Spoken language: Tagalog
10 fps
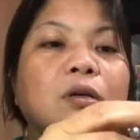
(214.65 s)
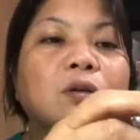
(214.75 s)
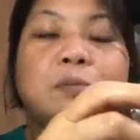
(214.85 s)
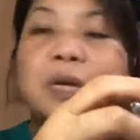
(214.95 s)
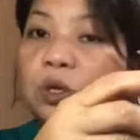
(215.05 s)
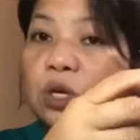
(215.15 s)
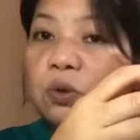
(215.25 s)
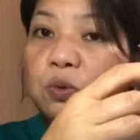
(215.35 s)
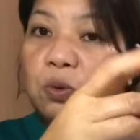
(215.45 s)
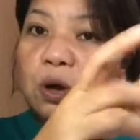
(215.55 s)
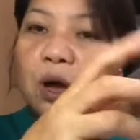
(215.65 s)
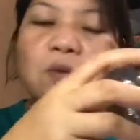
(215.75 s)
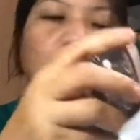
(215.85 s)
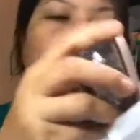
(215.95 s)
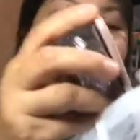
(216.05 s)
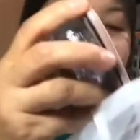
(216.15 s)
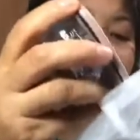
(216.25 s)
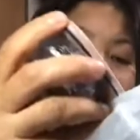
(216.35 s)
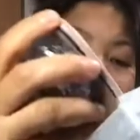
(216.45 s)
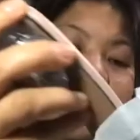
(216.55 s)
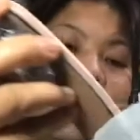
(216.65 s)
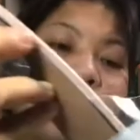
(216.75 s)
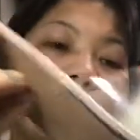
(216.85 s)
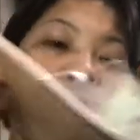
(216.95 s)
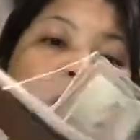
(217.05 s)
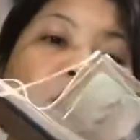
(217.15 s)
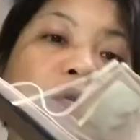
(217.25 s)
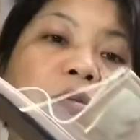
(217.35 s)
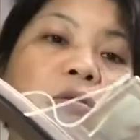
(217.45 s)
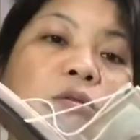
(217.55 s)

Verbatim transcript: So, medyo inuuga-uga ko kasi baka maano.